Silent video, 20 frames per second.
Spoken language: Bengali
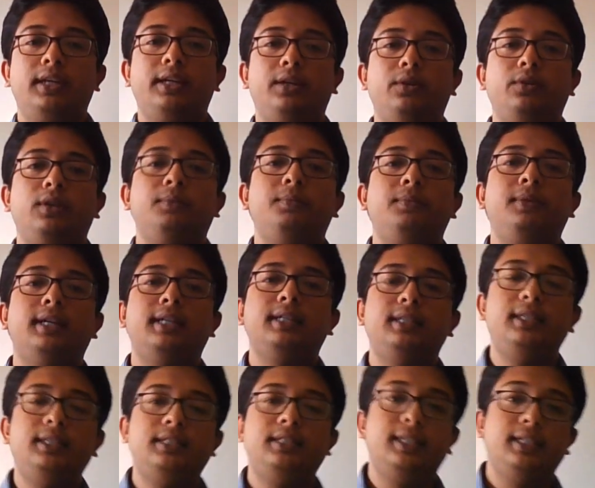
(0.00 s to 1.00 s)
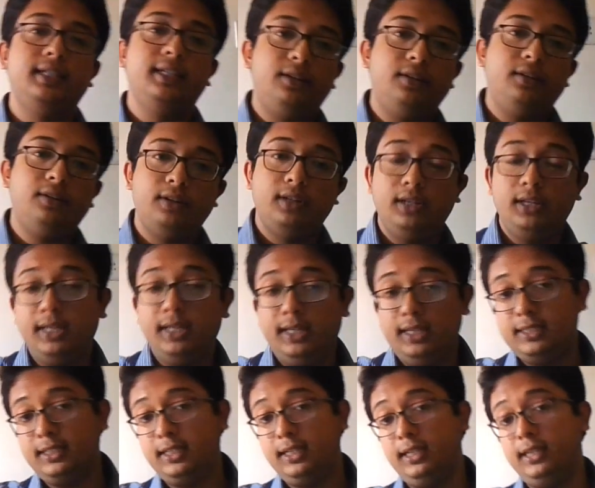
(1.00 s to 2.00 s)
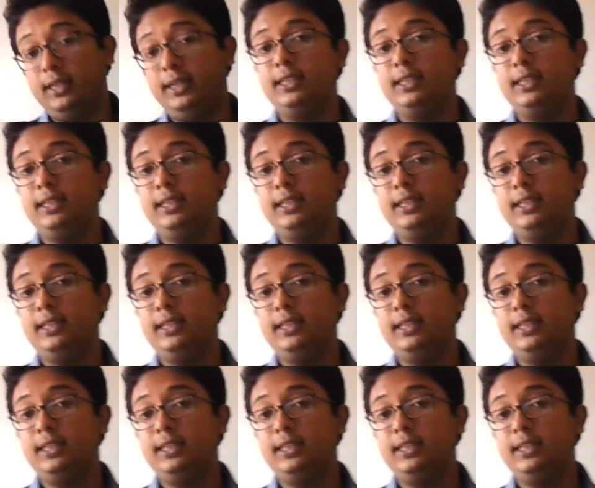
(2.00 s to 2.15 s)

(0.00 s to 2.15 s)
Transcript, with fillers: এখন আমরা আসি যে এই যে